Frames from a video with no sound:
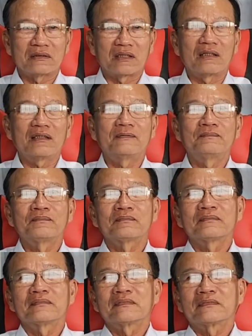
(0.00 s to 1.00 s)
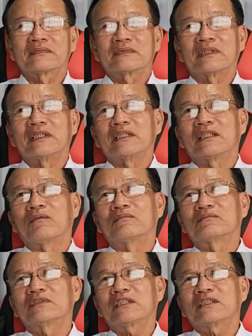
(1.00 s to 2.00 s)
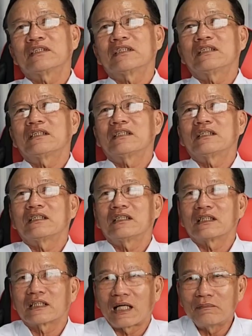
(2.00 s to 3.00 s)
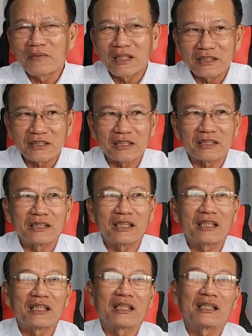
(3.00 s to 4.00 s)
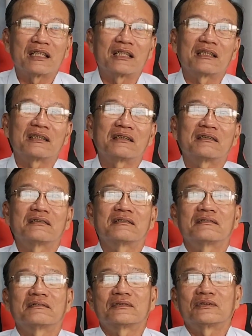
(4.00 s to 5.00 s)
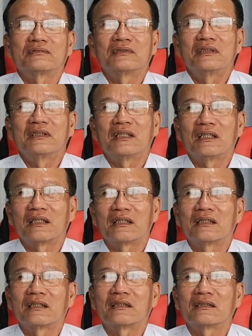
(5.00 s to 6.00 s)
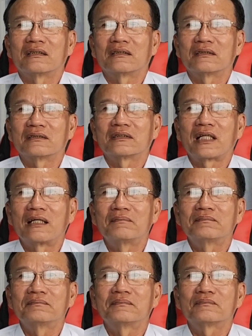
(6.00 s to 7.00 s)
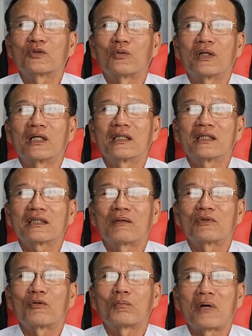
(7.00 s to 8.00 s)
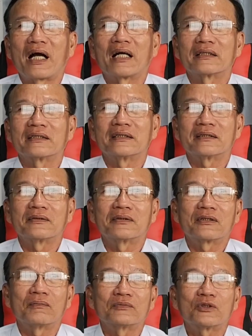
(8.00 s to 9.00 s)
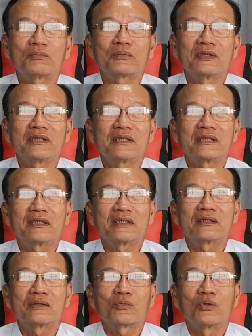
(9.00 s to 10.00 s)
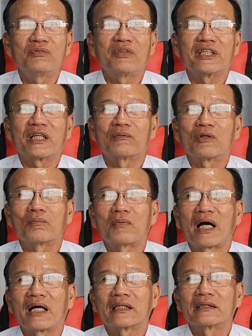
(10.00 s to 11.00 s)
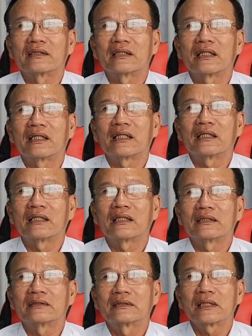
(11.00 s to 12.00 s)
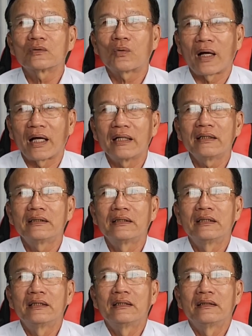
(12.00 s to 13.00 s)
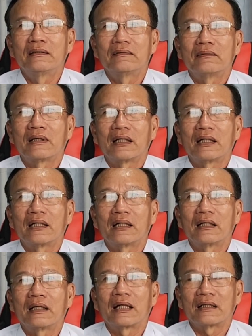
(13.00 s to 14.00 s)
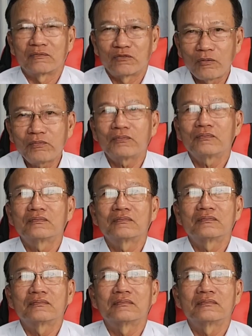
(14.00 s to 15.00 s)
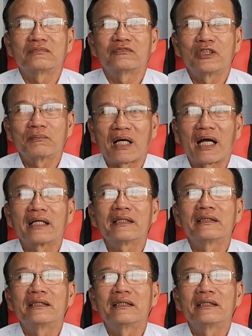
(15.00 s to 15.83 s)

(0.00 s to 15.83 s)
đó yeah. Dạ. thì cũng rất uh, cảm ơn sự uh, uh, xem của cộng đồng mạng thì tôi cũng chúc ờ, quý vị cộng đồng mạng là sức khỏe và hạnh phúc viên mãn